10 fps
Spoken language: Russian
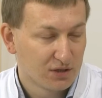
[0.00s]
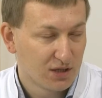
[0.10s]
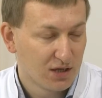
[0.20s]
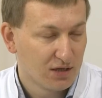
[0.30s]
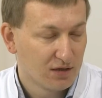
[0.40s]

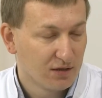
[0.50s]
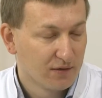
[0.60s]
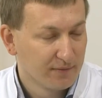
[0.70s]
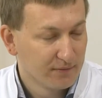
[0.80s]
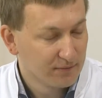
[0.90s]
состояние
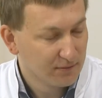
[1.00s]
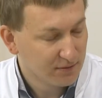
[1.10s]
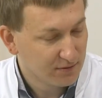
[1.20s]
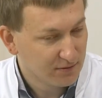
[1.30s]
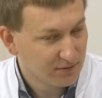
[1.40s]

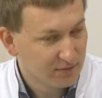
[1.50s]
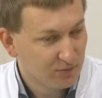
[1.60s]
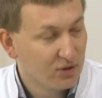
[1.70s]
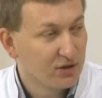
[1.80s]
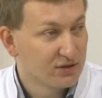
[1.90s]
э,
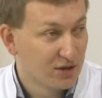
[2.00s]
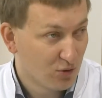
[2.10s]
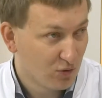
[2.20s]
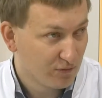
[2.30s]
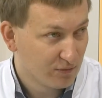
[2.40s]
более
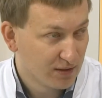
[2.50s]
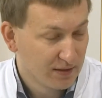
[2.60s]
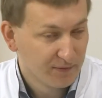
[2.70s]
здоровым.